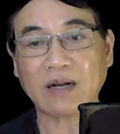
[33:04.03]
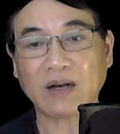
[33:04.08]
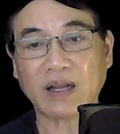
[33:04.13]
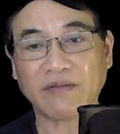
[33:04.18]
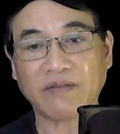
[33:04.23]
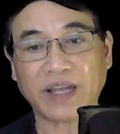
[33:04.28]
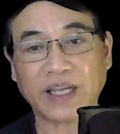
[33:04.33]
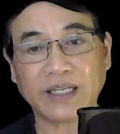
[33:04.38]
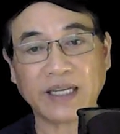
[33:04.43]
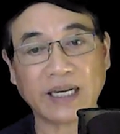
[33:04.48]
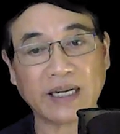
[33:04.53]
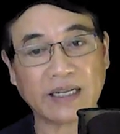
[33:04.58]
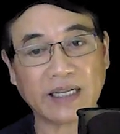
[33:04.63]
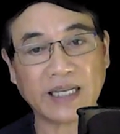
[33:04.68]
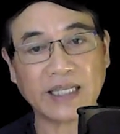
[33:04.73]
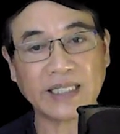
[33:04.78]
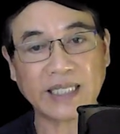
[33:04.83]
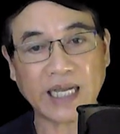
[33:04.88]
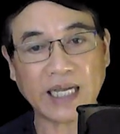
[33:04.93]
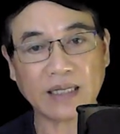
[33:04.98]
lại phải canh
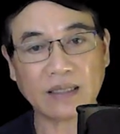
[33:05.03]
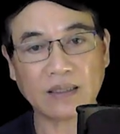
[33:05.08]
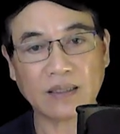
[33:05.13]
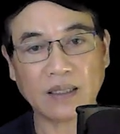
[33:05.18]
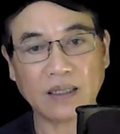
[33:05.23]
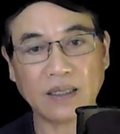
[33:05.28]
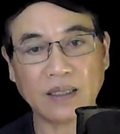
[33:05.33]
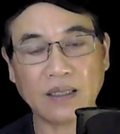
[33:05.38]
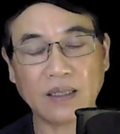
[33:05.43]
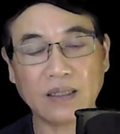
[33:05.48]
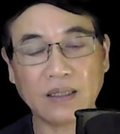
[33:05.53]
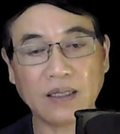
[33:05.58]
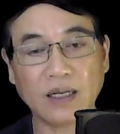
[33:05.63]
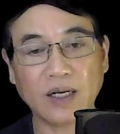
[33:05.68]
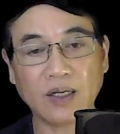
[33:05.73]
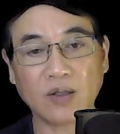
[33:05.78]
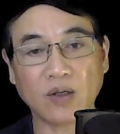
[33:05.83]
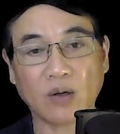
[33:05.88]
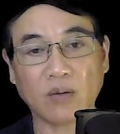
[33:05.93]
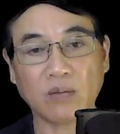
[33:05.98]
cái xác,
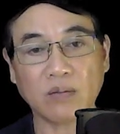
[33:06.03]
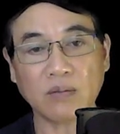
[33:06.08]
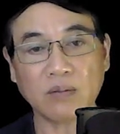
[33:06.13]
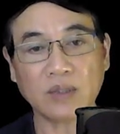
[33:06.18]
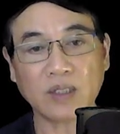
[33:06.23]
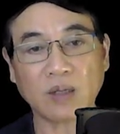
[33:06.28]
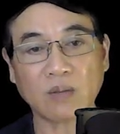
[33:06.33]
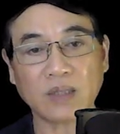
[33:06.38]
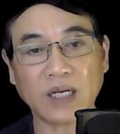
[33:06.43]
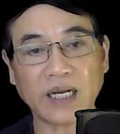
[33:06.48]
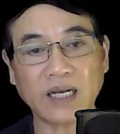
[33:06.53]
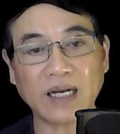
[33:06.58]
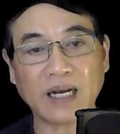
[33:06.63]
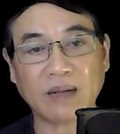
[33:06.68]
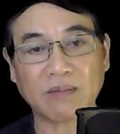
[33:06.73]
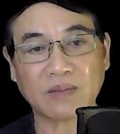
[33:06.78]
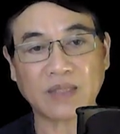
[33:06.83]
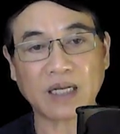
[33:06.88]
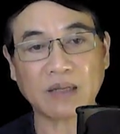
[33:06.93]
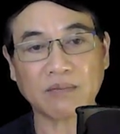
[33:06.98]
nên cũng không lấy
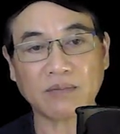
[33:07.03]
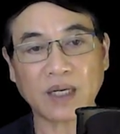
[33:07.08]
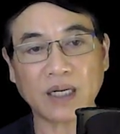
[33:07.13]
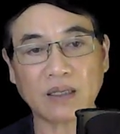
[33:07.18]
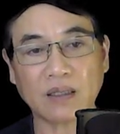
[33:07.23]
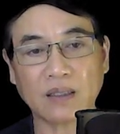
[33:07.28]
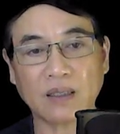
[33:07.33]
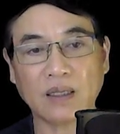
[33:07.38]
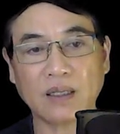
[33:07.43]
làm thắc mắc.